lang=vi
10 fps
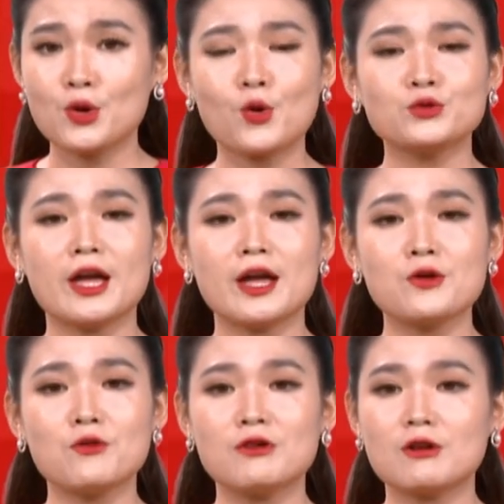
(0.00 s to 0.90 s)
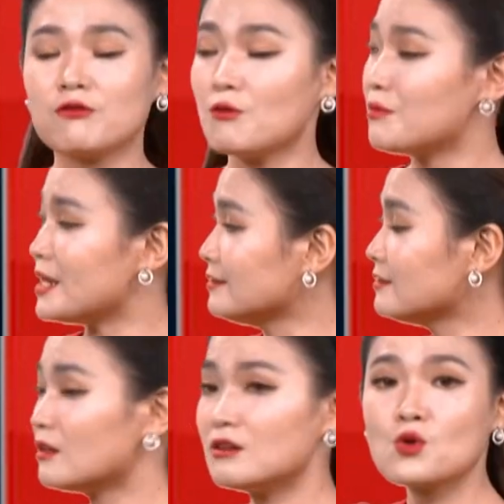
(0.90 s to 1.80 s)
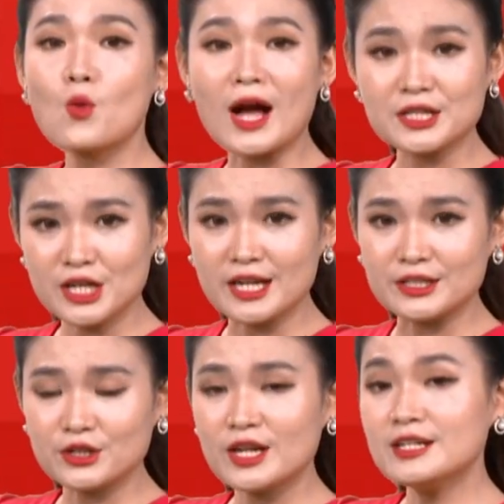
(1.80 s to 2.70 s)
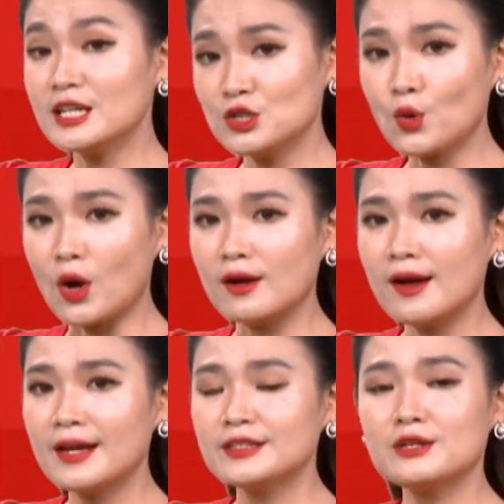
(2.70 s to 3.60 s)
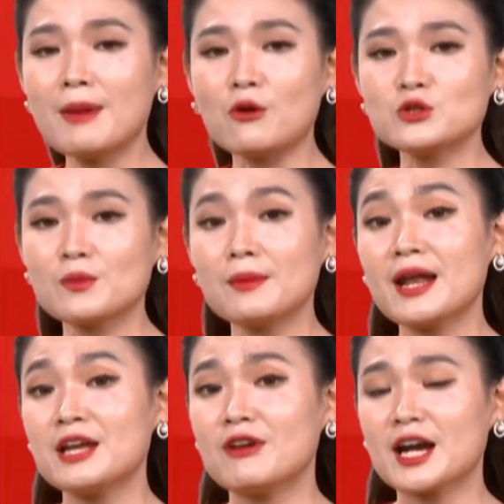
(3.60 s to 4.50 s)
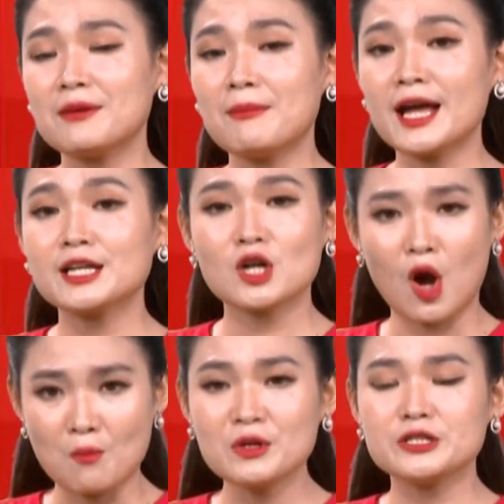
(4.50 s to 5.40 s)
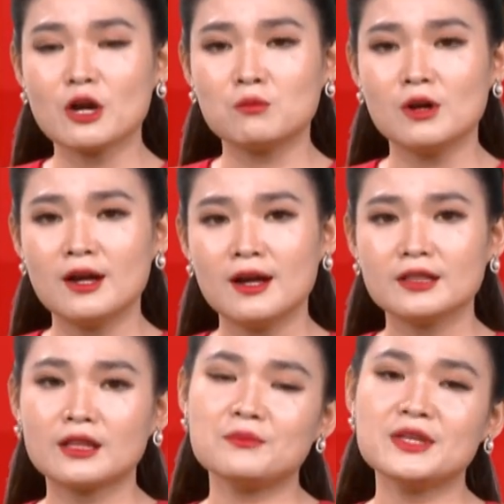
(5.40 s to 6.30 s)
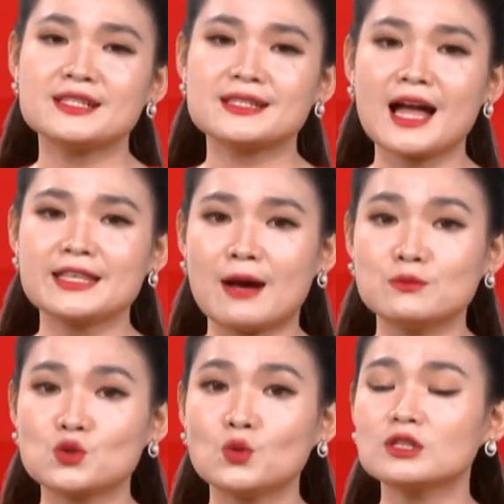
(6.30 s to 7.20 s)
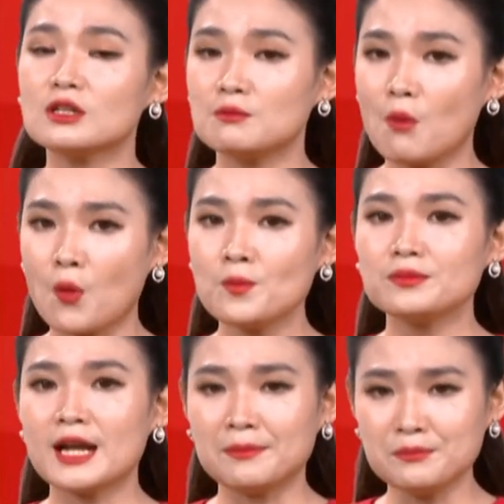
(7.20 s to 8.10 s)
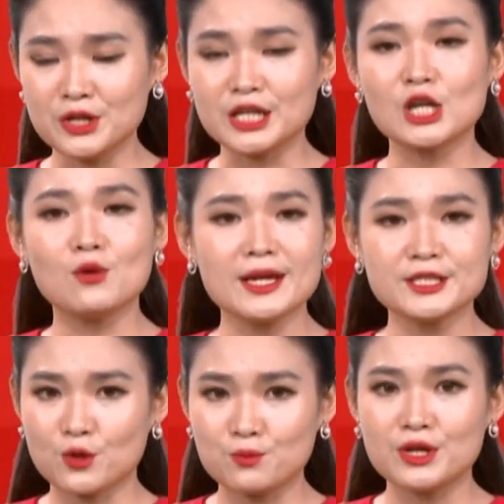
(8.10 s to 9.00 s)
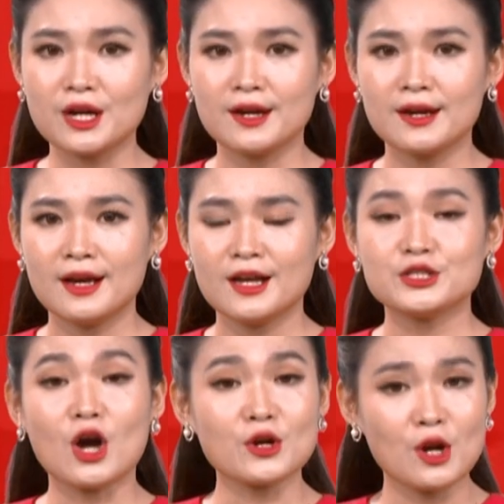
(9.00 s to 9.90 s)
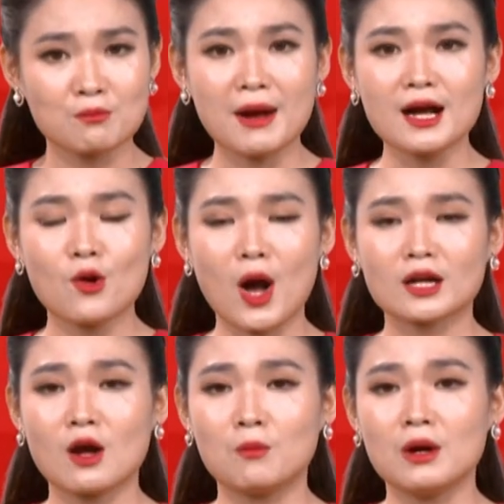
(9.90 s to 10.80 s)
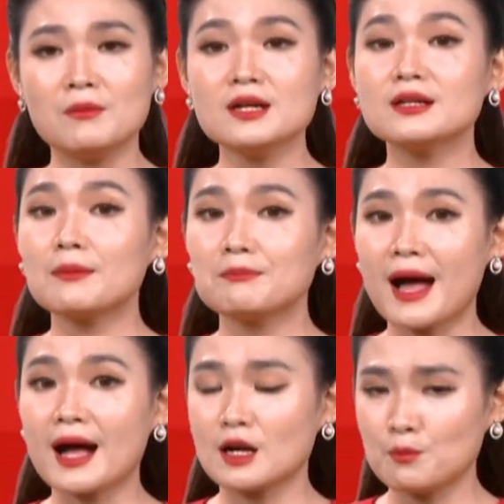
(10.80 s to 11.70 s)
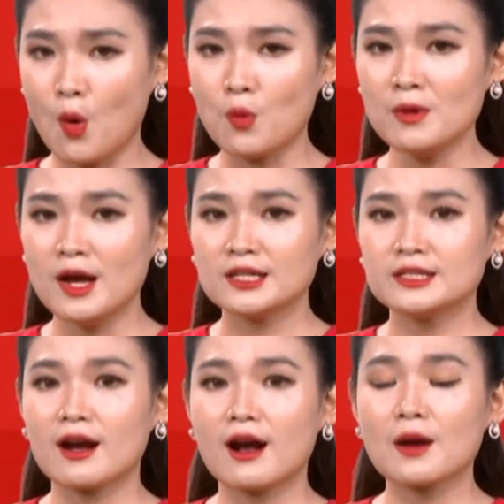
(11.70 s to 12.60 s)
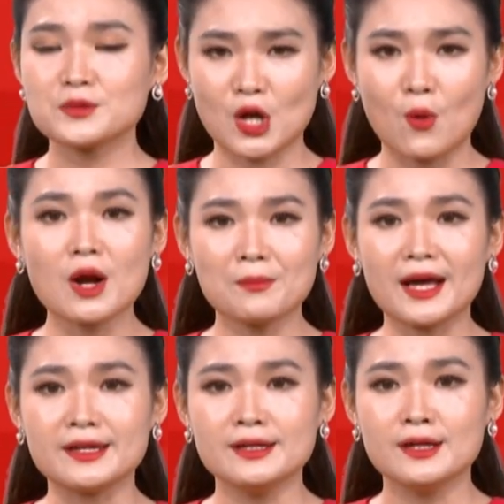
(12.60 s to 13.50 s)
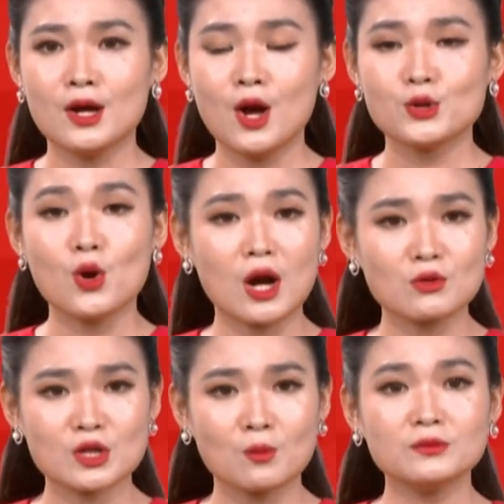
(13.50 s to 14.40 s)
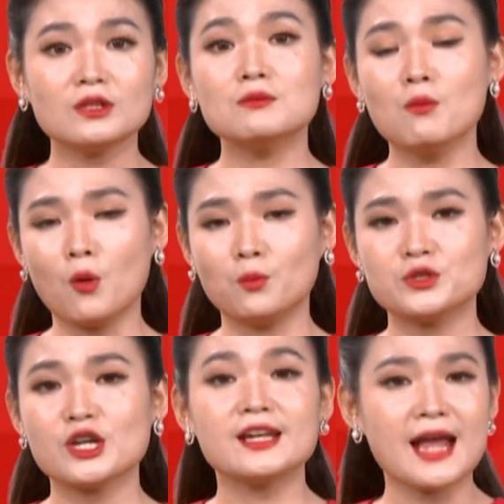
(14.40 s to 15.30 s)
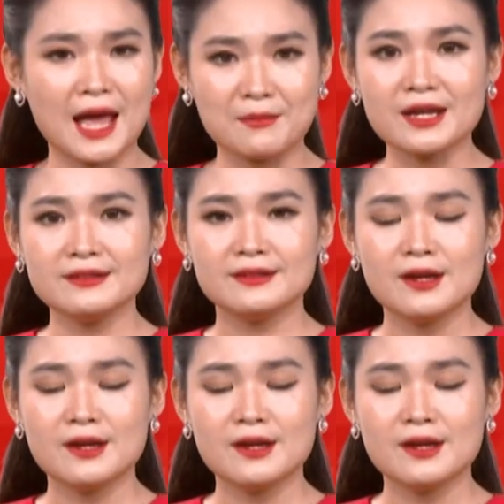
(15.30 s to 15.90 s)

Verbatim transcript: Cụ thể, khu vực vùng biển từ Quảng Trị cho đến Ninh Thuận, dự báo trong đêm nay và ngày mai có mưa dông. Tầm nhìn xa giảm xuống từ bốn đến mười ki-lô-mét trong mưa. Gió Đông Bắc hoạt động ở mức cấp ba, cấp bốn, giật cấp sáu, cấp bảy. Độ cao sóng từ một cho đến hai mét.